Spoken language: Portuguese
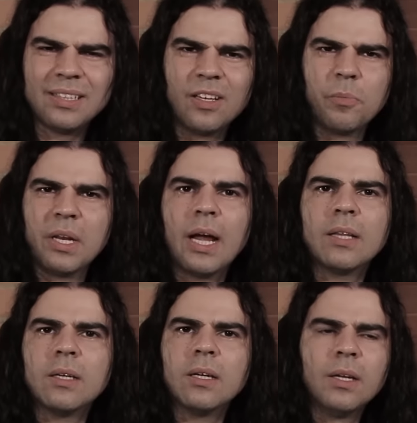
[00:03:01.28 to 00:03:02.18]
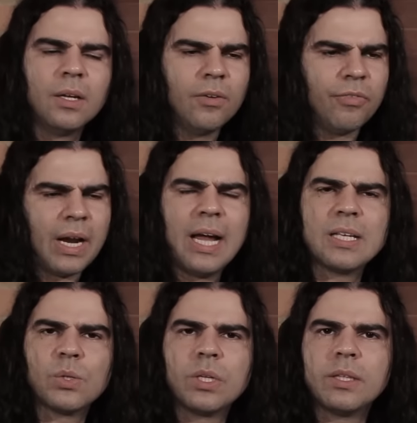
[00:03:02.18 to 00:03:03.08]
determinada
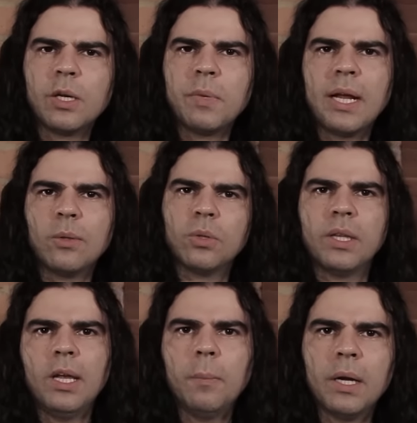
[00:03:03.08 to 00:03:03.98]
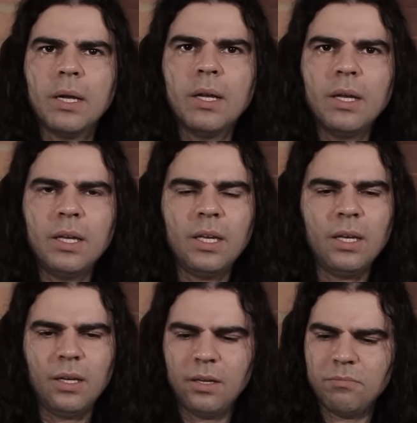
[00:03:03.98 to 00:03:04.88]
frase ou determinado tema
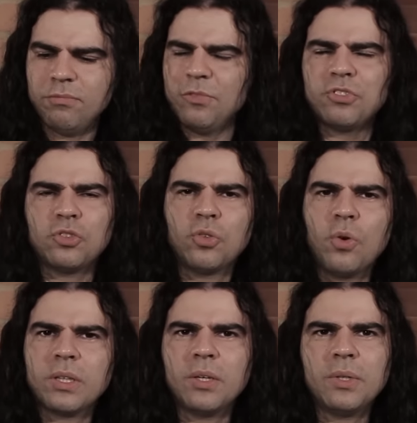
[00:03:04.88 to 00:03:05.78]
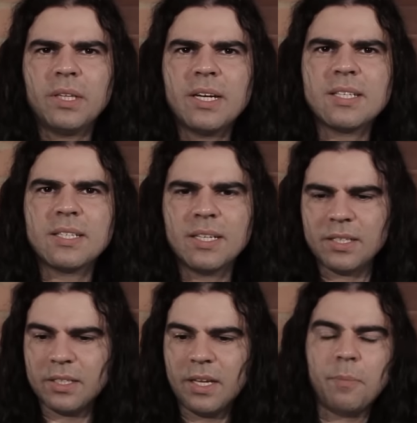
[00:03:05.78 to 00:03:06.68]
e não soa tão
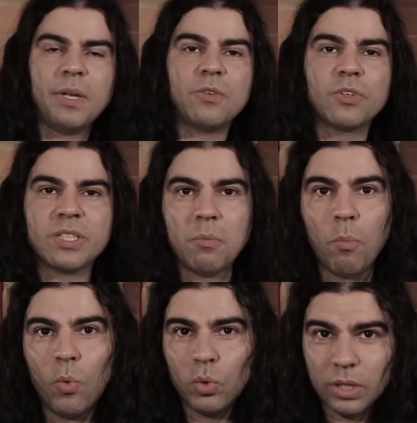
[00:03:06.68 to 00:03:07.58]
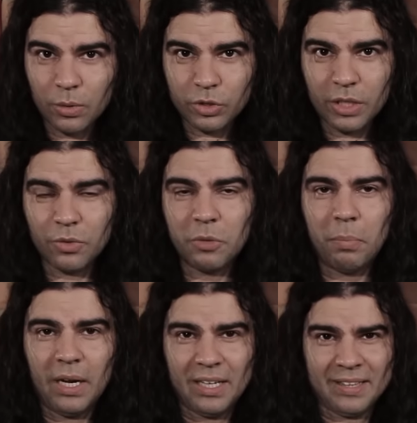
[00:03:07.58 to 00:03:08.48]
interessante. De repente você muda o jeito de
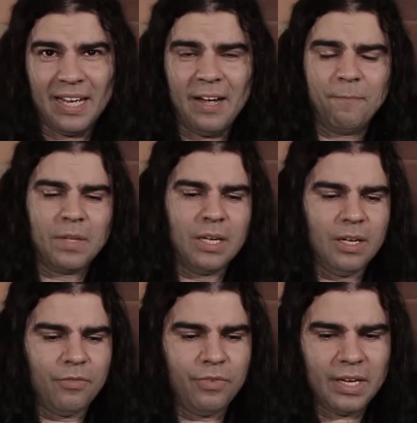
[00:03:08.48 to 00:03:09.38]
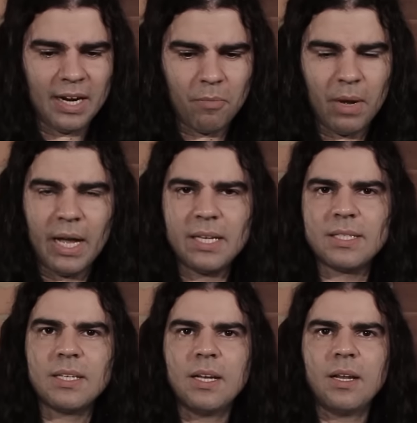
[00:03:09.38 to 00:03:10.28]
palhetar fica
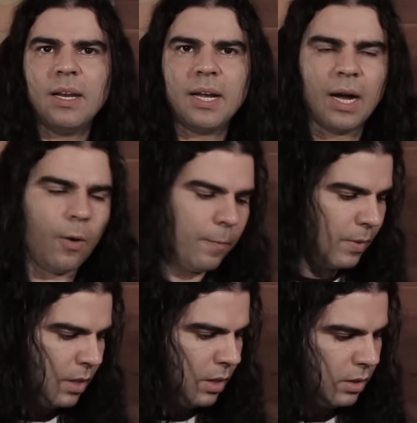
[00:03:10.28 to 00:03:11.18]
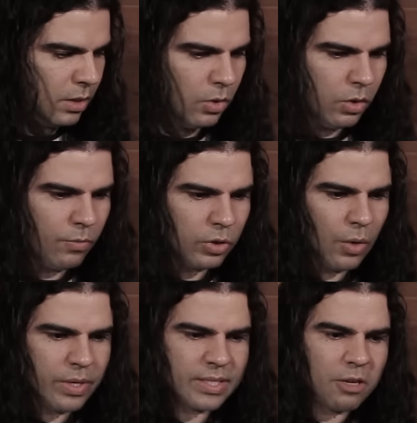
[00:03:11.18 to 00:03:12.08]
mais legal. Então eu vou
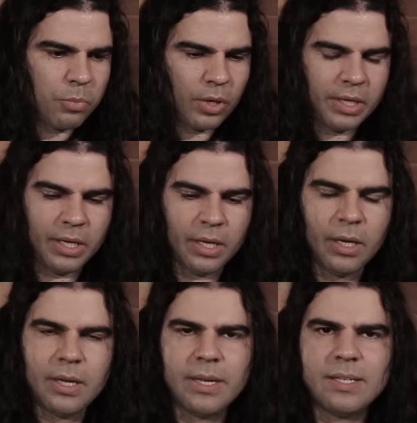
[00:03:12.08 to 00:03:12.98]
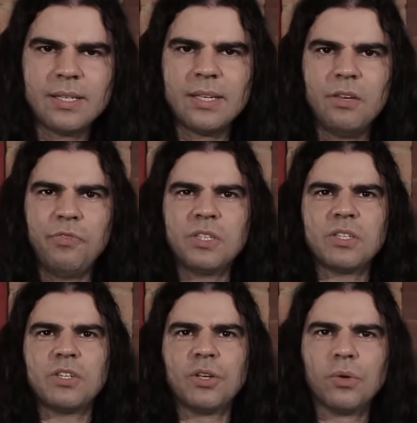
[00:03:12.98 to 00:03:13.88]
dar um exemplo aqui. Esses riffs
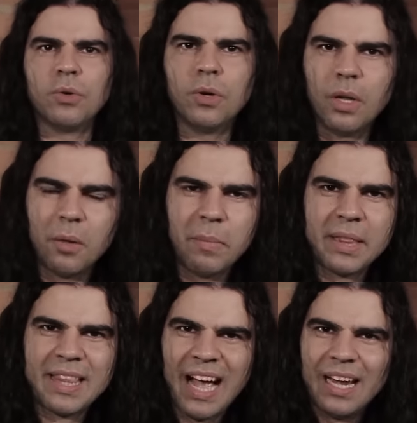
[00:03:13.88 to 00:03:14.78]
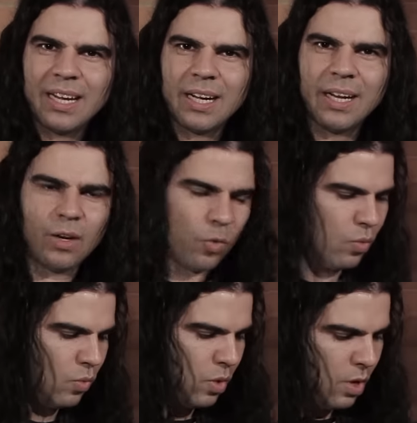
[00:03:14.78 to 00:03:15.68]
estilo metálica, né,
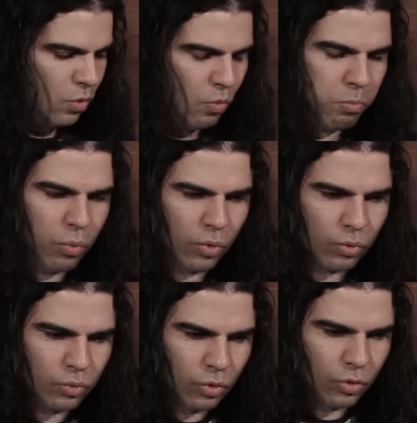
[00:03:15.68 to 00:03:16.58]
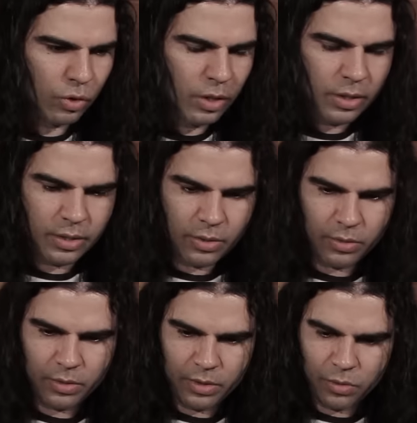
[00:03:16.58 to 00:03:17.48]
com, com punho duro,
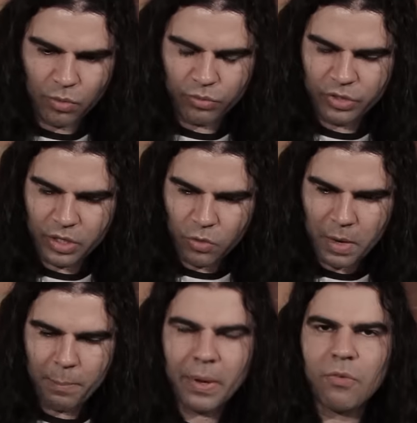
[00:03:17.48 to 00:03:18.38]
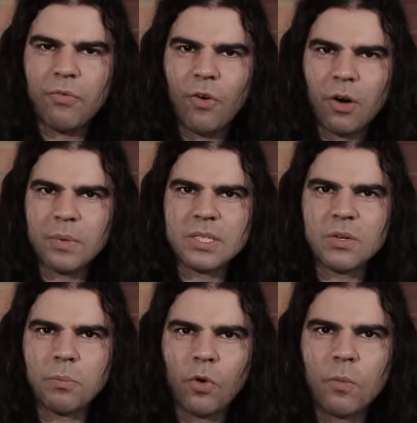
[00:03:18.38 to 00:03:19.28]
eu, eu consigo uma
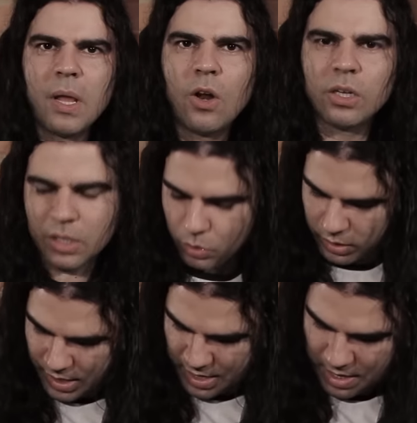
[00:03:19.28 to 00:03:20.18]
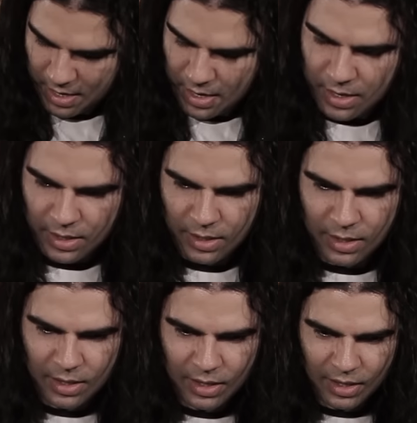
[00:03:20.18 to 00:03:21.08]
performance um pouco melhor, já notei,
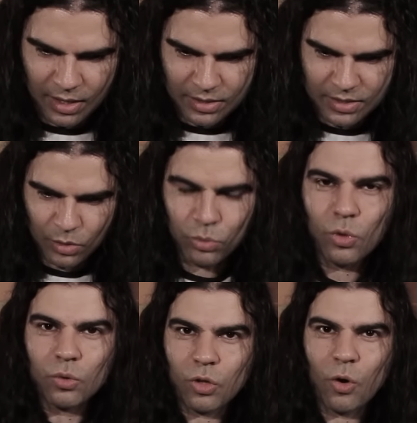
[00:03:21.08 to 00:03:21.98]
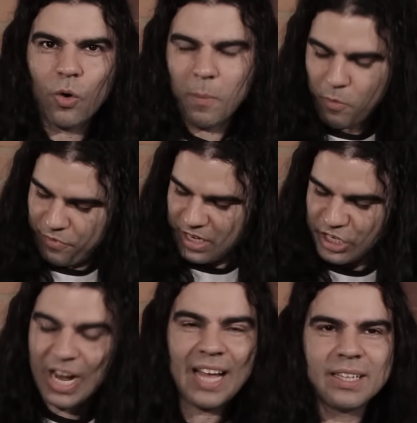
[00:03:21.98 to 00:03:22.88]
é, se eu to, toco com a mão
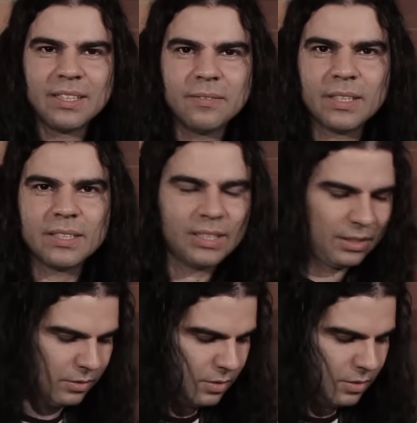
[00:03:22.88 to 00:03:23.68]
fechada, assim.